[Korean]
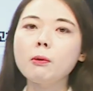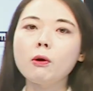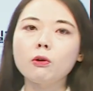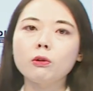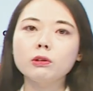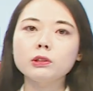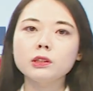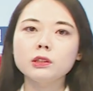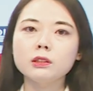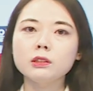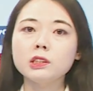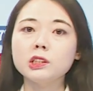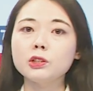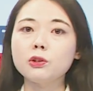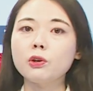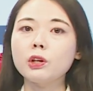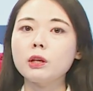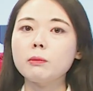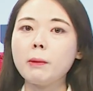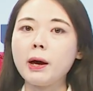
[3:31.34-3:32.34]
벌어지는
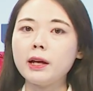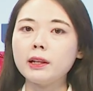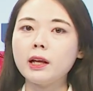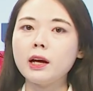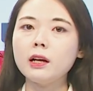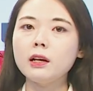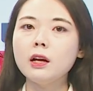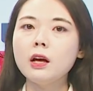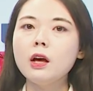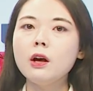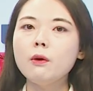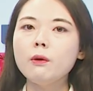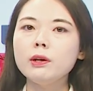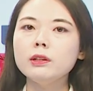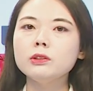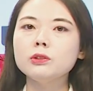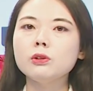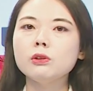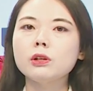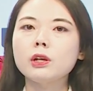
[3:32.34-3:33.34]
지역이 많아
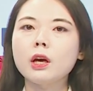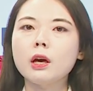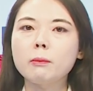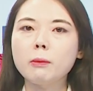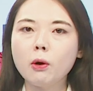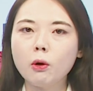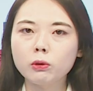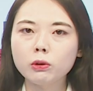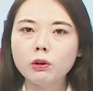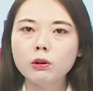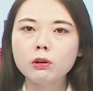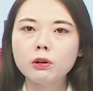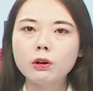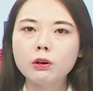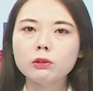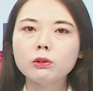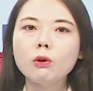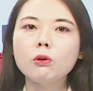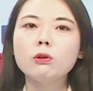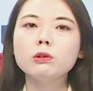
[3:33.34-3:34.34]
환절기에
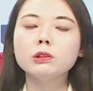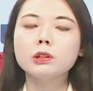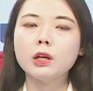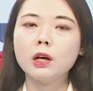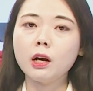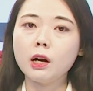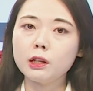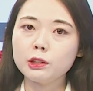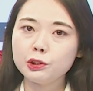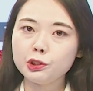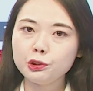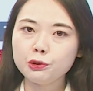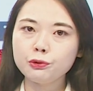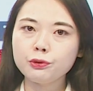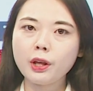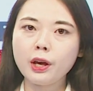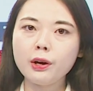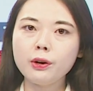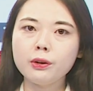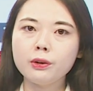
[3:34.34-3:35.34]
면역력 떨어지기가
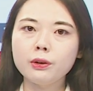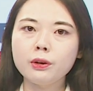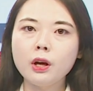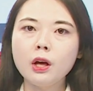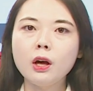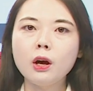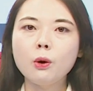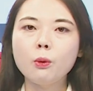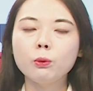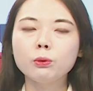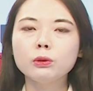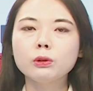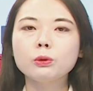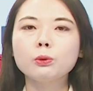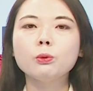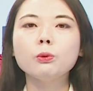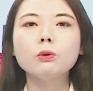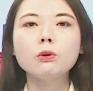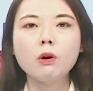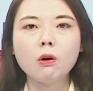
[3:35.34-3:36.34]
쉬운데요.
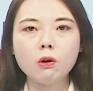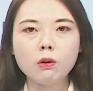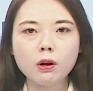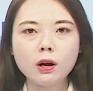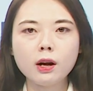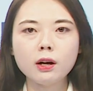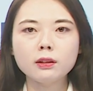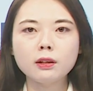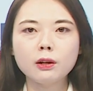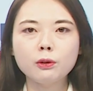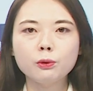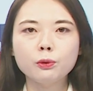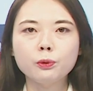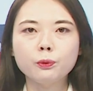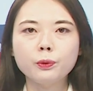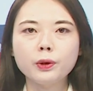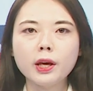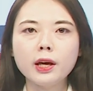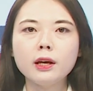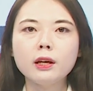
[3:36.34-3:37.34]
오늘도 건강한 하루를
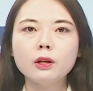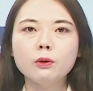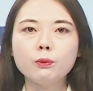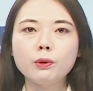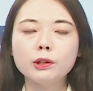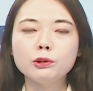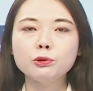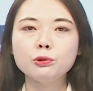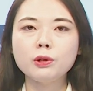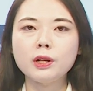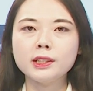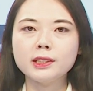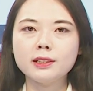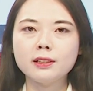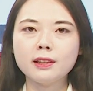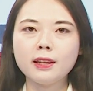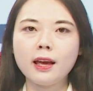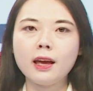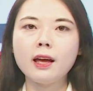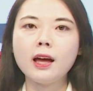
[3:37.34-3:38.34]
위해
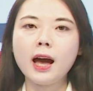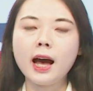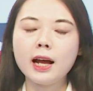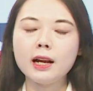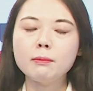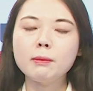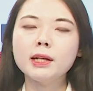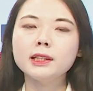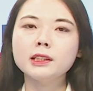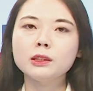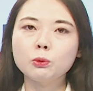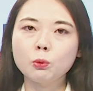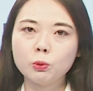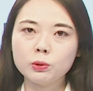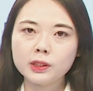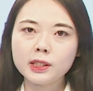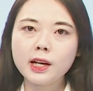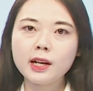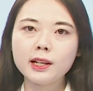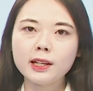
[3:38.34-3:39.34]
외출하실 때 알맞은
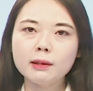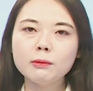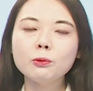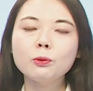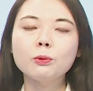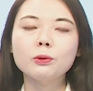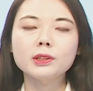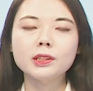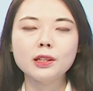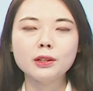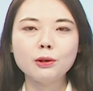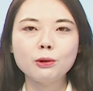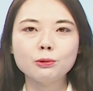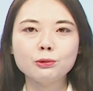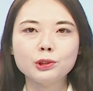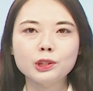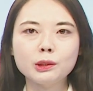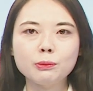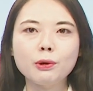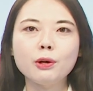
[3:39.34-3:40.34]
옷차림 꼭
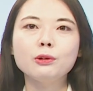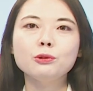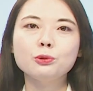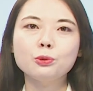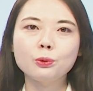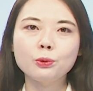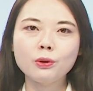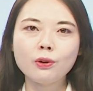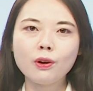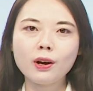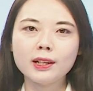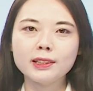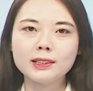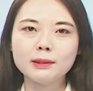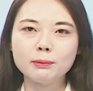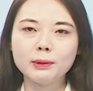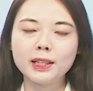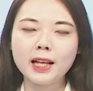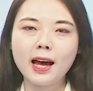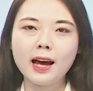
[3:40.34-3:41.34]
챙겨주시면 좋을 것
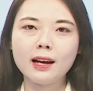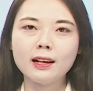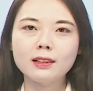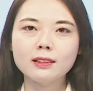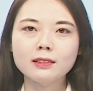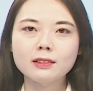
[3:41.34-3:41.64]
같습니다.